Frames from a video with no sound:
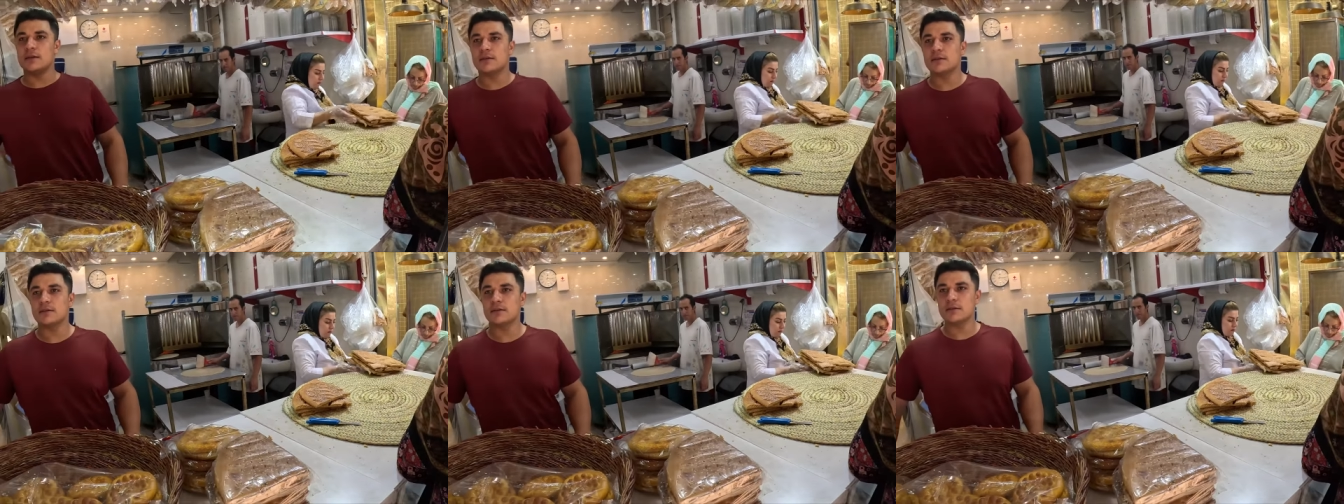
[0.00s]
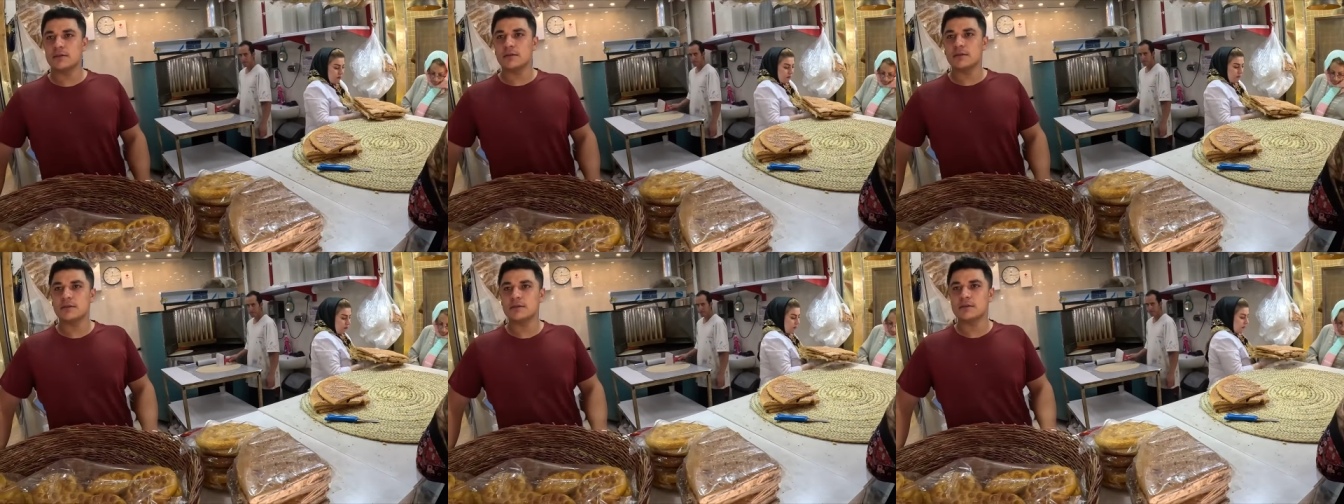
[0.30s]

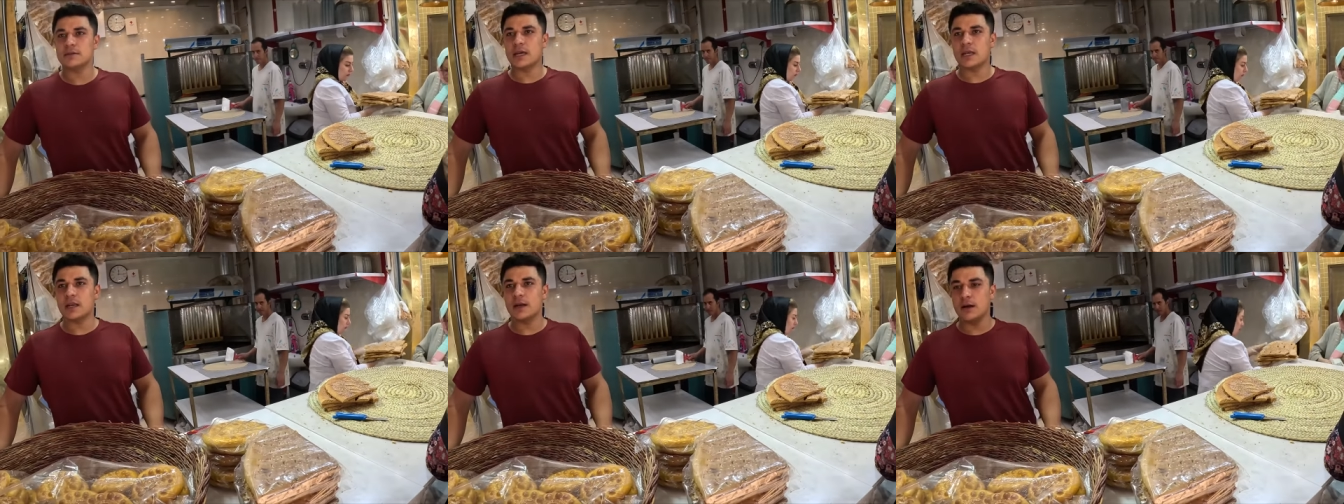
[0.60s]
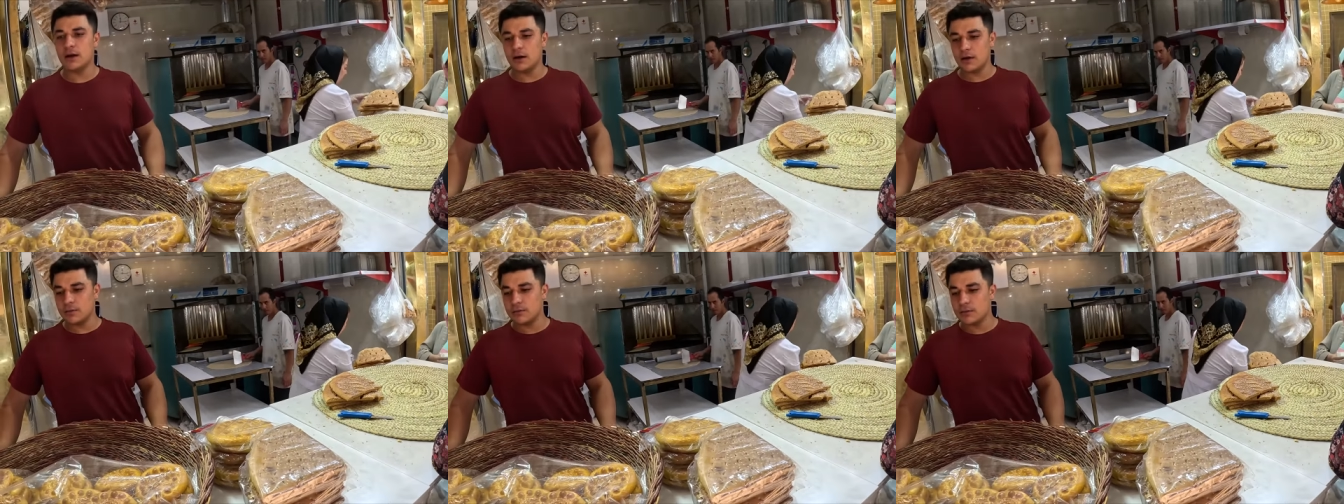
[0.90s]
Selam.
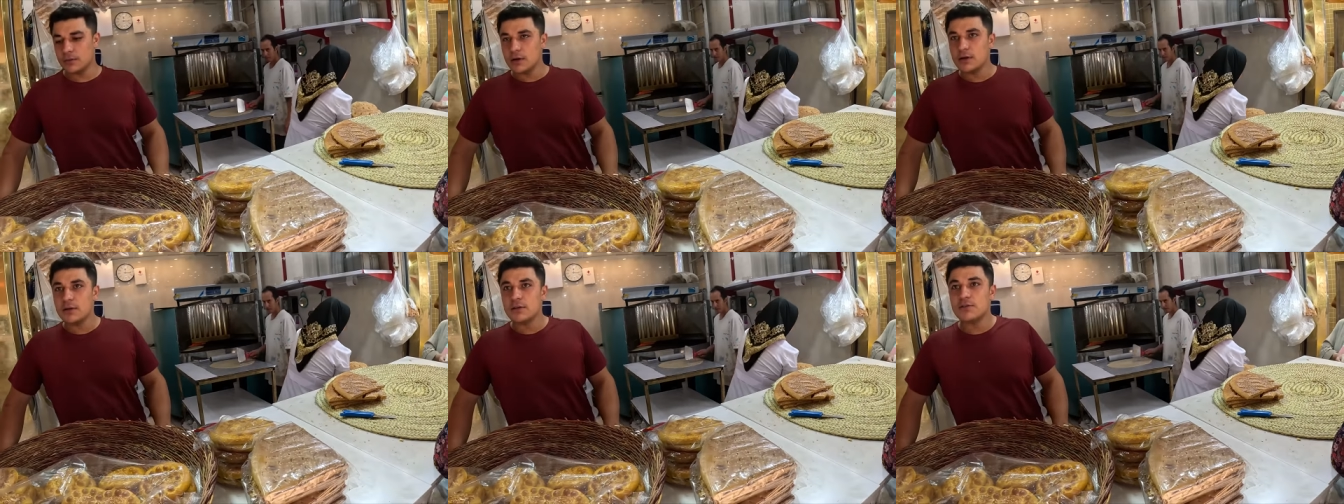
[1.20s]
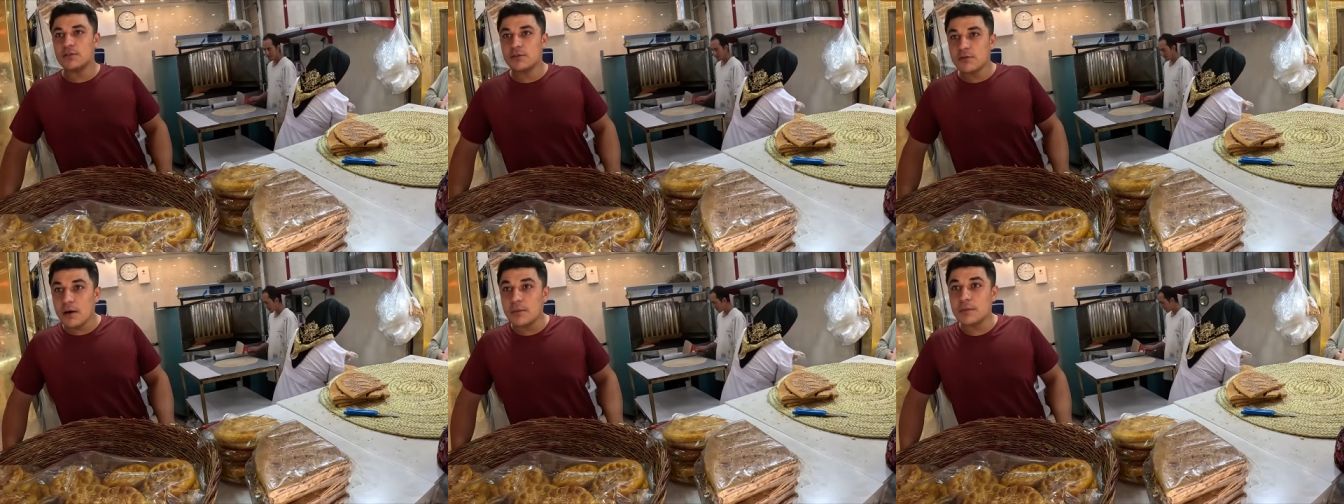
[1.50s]
Selam.
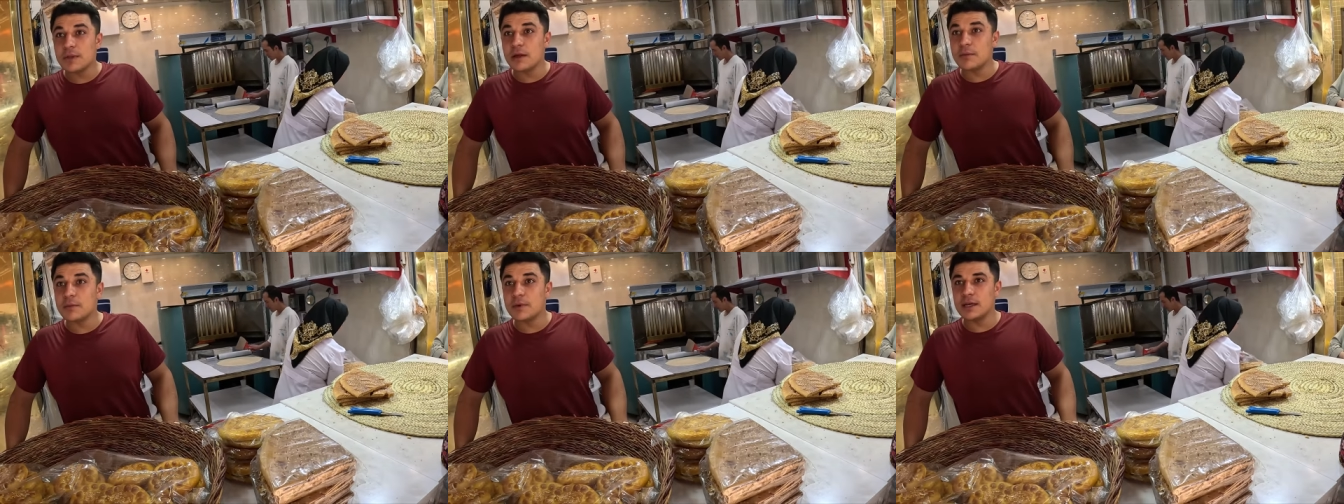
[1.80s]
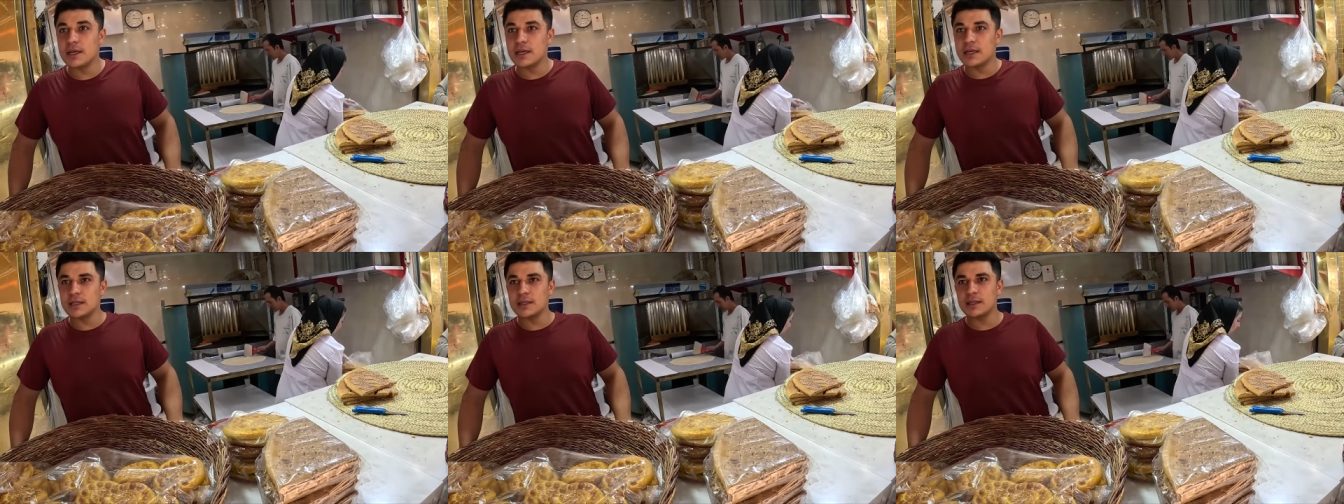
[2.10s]
Nasılsın
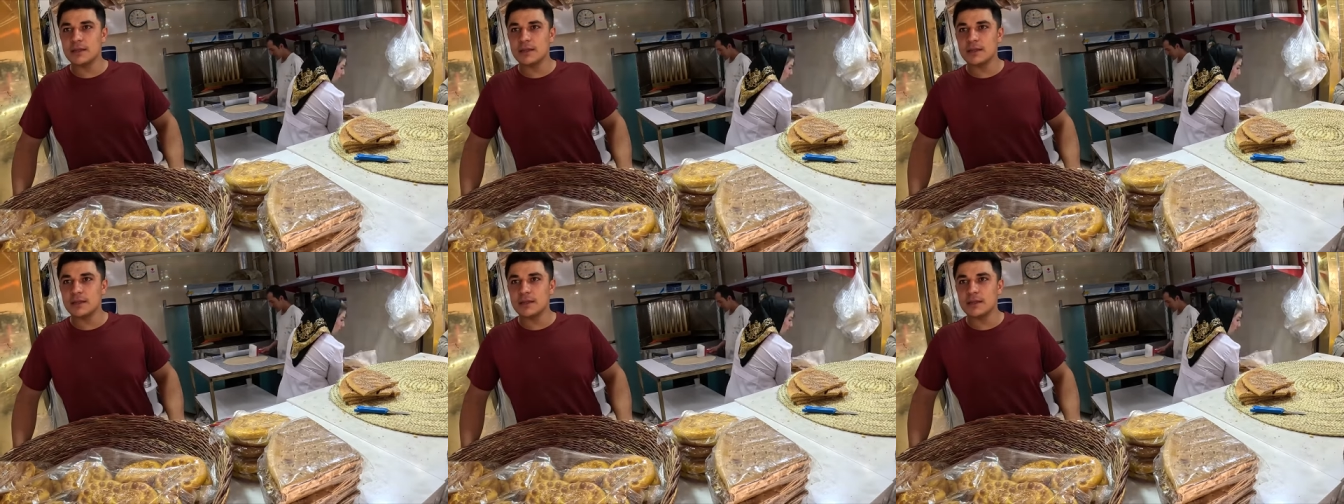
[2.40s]
abi?